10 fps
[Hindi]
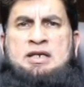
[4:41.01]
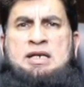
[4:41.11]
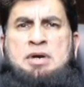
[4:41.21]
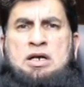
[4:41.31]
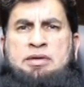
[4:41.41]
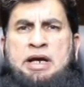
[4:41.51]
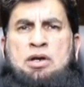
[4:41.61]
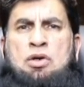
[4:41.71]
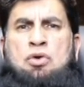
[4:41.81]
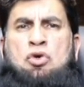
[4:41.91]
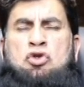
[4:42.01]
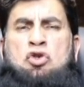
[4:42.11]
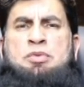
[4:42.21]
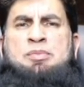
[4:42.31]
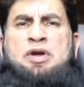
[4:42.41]
हजामा करवाएं
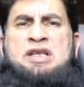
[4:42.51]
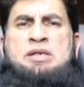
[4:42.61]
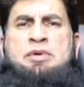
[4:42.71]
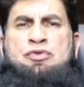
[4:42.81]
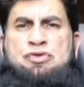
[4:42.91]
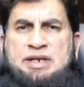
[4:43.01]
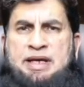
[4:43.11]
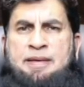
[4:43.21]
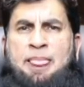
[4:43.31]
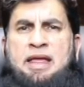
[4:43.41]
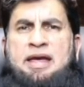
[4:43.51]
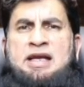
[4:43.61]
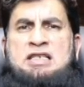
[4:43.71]
खुद को बीमारी से महफूज रखें